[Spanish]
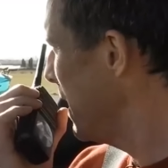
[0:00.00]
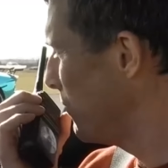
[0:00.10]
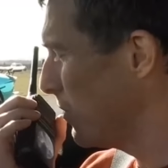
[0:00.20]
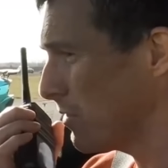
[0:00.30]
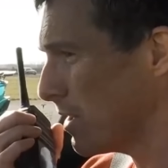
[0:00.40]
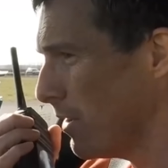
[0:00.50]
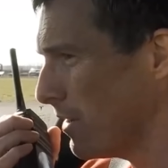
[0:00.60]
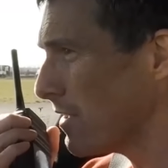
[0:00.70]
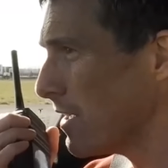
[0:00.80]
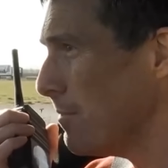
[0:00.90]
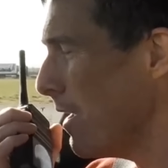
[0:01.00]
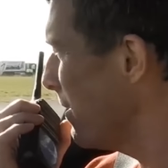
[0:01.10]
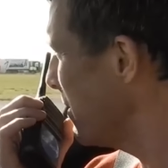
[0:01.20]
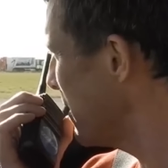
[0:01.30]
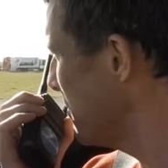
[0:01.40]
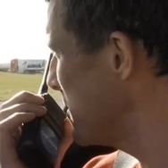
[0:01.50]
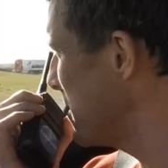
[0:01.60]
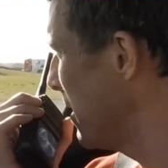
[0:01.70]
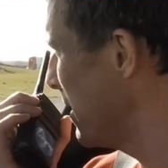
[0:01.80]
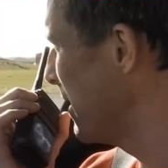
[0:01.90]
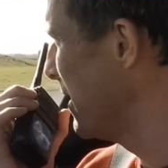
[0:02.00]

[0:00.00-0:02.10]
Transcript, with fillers: emparéjate. Vamos, no seas tímido.